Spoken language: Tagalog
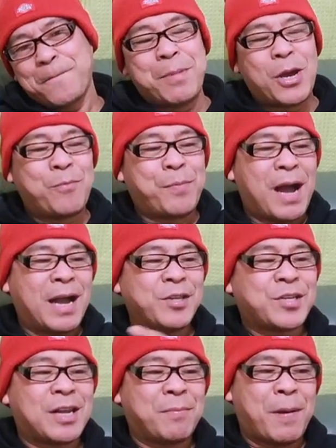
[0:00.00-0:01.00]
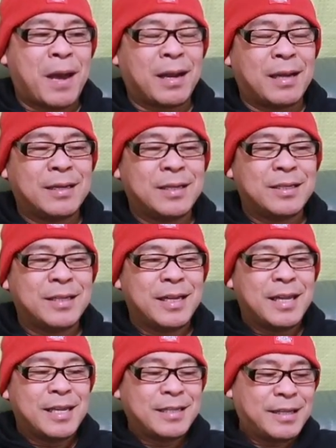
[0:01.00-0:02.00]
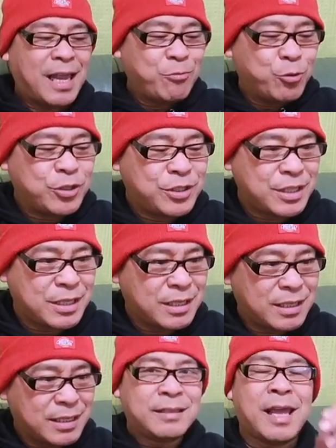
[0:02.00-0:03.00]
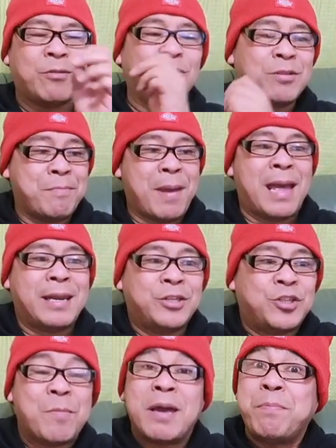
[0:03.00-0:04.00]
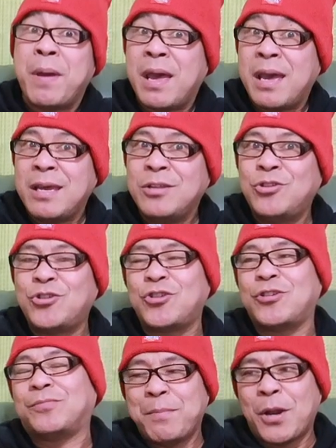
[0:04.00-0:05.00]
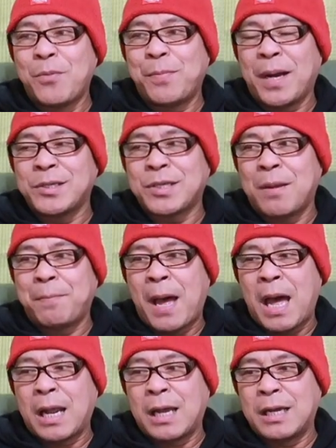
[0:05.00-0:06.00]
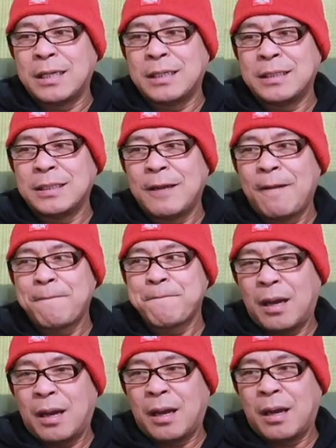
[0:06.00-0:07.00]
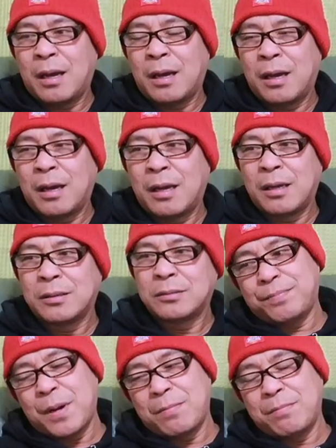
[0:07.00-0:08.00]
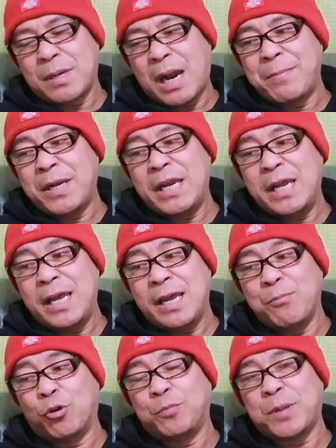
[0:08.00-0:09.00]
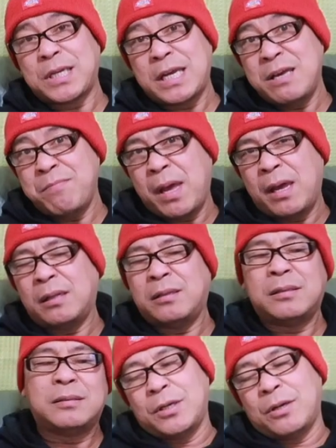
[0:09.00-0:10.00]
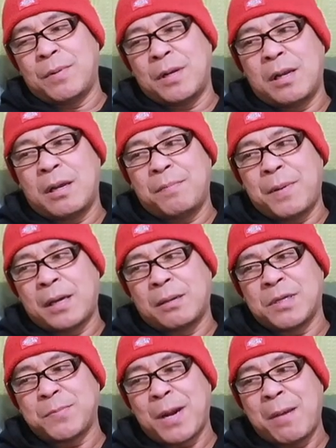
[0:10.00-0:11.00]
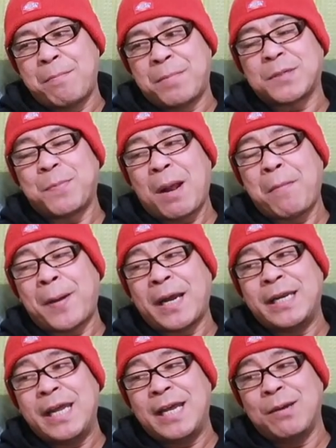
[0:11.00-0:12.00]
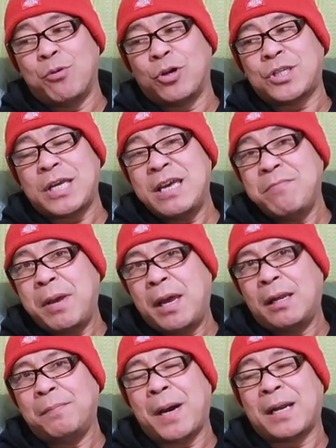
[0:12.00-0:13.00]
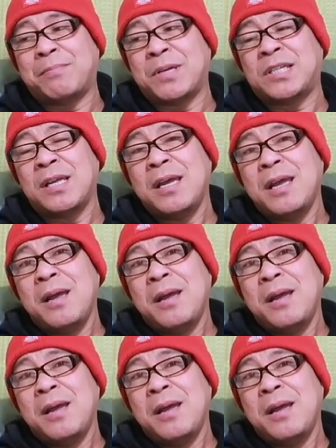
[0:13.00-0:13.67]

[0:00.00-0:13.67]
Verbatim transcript: meron pang isa na parang they would uh, they would manage my page. Meron pang isa na parang uh, ang maraming hinihingi bukod pa sa email. iba na parang mas mas marami pang hinihingi bukod sa email, parang mas